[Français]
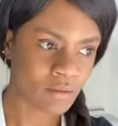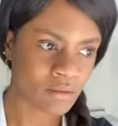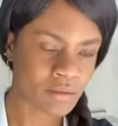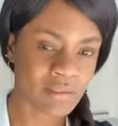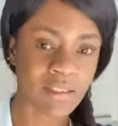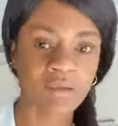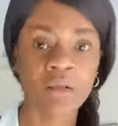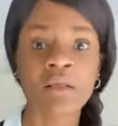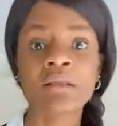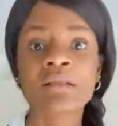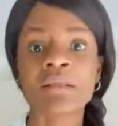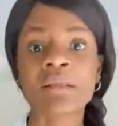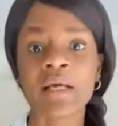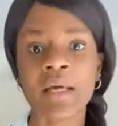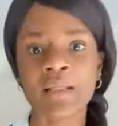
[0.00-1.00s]
C'est un
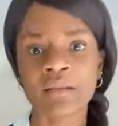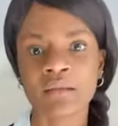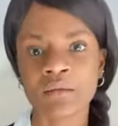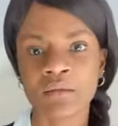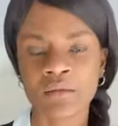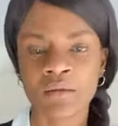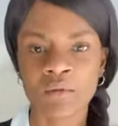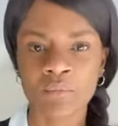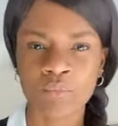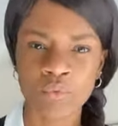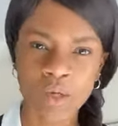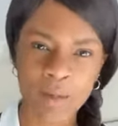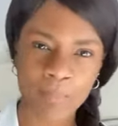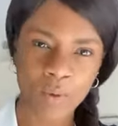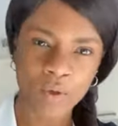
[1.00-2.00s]
direct pour
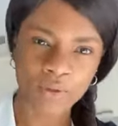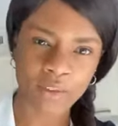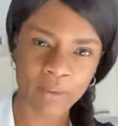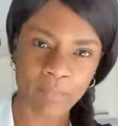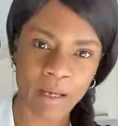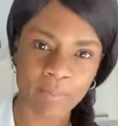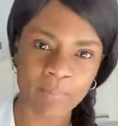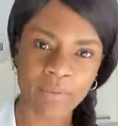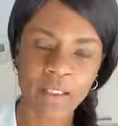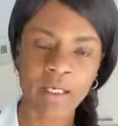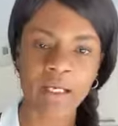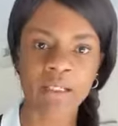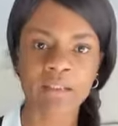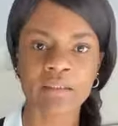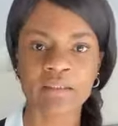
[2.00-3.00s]
apporter ma pierre
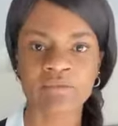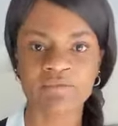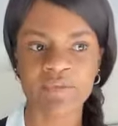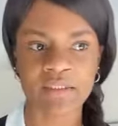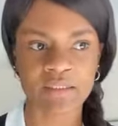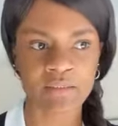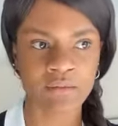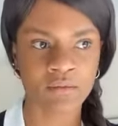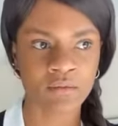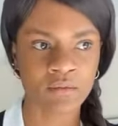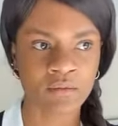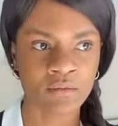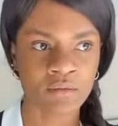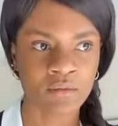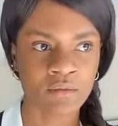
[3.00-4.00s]
à l'édifice.
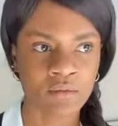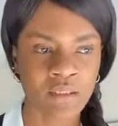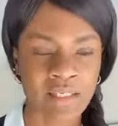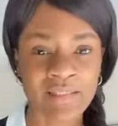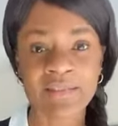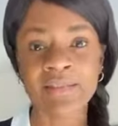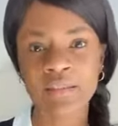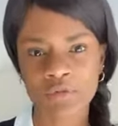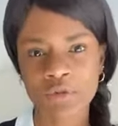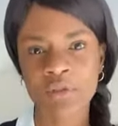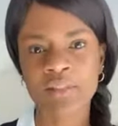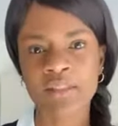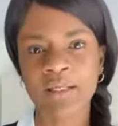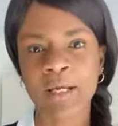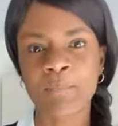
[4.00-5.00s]
Et si ce
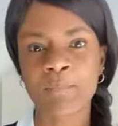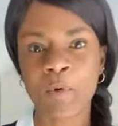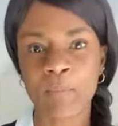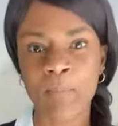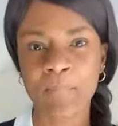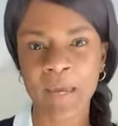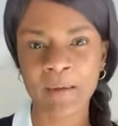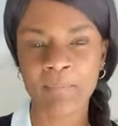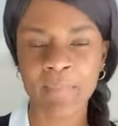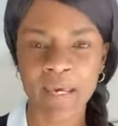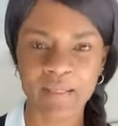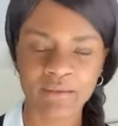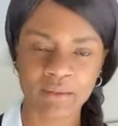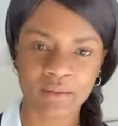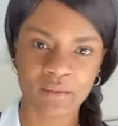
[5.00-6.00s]
direct peut
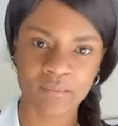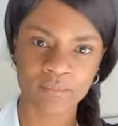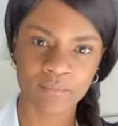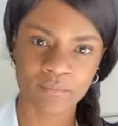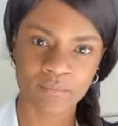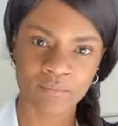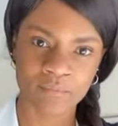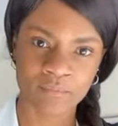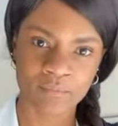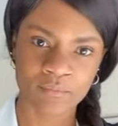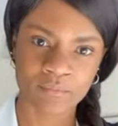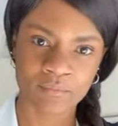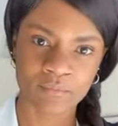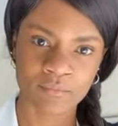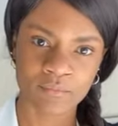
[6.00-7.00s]
permettre
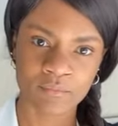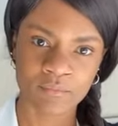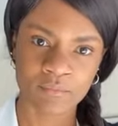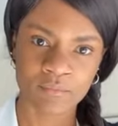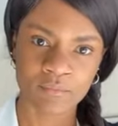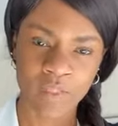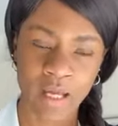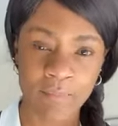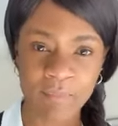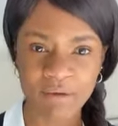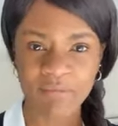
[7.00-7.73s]
à mes